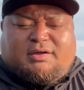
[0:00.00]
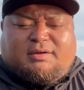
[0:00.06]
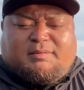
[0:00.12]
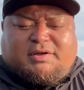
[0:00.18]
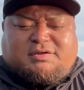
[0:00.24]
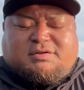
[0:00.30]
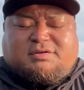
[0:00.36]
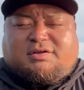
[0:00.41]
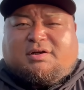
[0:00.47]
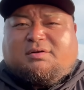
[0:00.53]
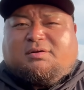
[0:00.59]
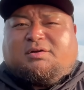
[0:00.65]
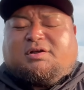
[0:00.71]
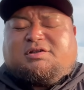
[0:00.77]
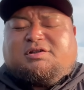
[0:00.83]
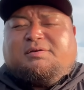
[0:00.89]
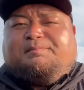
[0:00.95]
マシューさんのこ
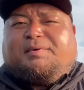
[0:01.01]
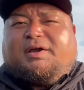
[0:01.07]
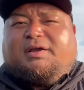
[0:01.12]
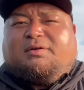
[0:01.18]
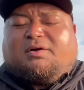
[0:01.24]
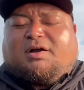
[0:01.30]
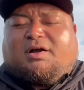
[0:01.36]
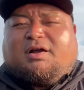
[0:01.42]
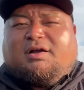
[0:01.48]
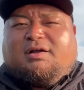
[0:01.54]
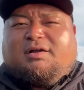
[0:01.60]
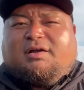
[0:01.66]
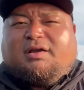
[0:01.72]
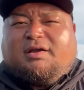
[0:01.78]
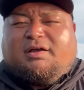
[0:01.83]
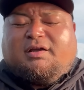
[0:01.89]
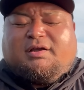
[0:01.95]
とが心配とか、
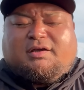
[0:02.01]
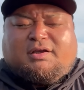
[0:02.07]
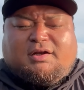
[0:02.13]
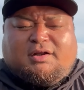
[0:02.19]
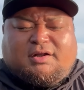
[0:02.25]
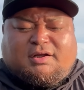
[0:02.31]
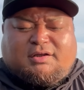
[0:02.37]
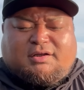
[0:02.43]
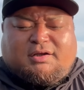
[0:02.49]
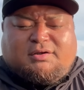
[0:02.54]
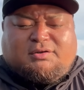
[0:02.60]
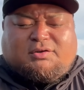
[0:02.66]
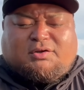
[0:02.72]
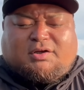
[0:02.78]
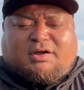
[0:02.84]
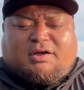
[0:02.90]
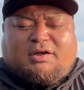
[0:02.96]
気になってる
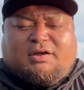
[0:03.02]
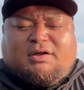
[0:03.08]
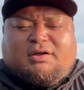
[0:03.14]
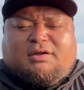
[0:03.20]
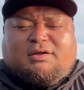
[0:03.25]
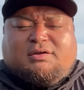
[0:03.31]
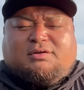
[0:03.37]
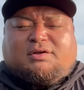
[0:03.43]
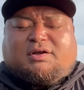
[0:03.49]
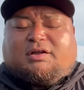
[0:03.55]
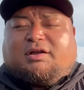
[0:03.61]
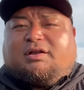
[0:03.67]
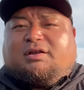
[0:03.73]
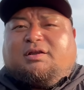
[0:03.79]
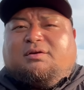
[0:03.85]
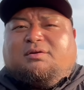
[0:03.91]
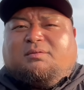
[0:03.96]
とかいう
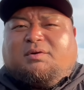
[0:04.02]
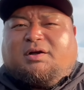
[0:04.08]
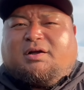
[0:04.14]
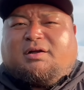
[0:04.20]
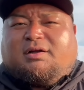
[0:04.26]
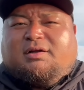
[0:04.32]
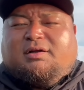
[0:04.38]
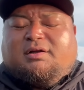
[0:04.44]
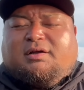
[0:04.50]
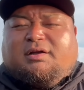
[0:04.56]
方っていうのは、